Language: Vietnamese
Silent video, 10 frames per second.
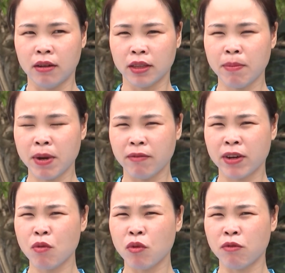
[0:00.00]
tiếp cận
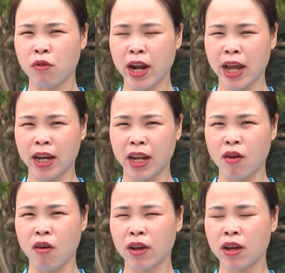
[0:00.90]
với các nguồn vốn này
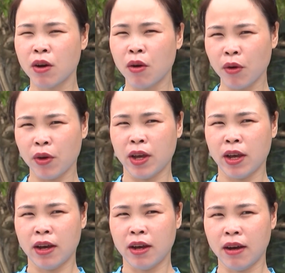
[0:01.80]
để có cái cơ hội
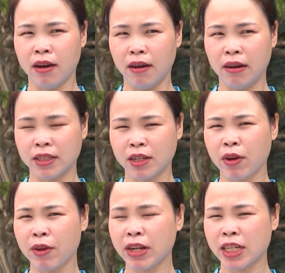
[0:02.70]
uh,
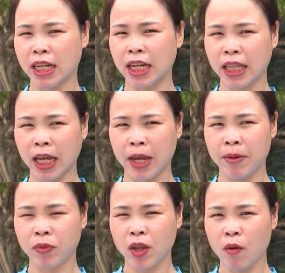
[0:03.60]
trong cái phát triển kinh
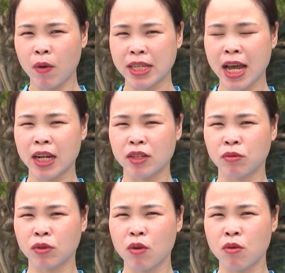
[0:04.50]
tế. Ngoài ra thì
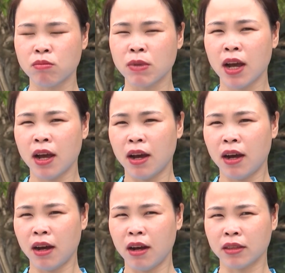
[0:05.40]
chúng tôi cũng
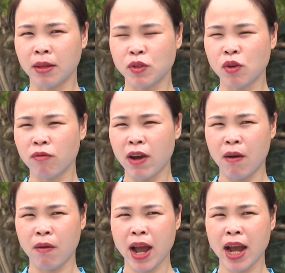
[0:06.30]
uh, tập trung
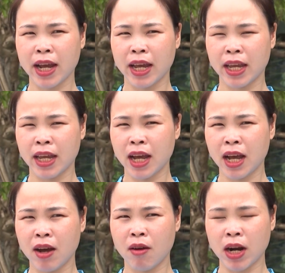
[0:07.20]
vào các cái
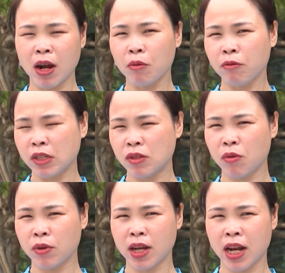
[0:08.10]
hoạt động ví
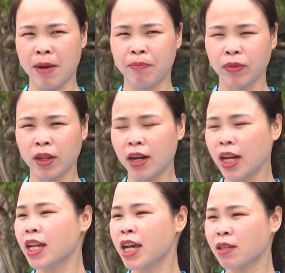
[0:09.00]
dụ như là
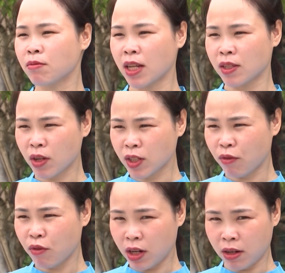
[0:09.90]
liên kết trong sản xuất
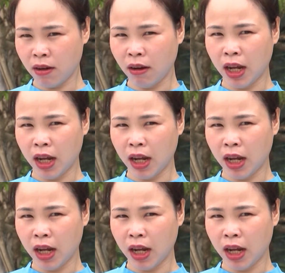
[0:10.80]
cho phụ nữ.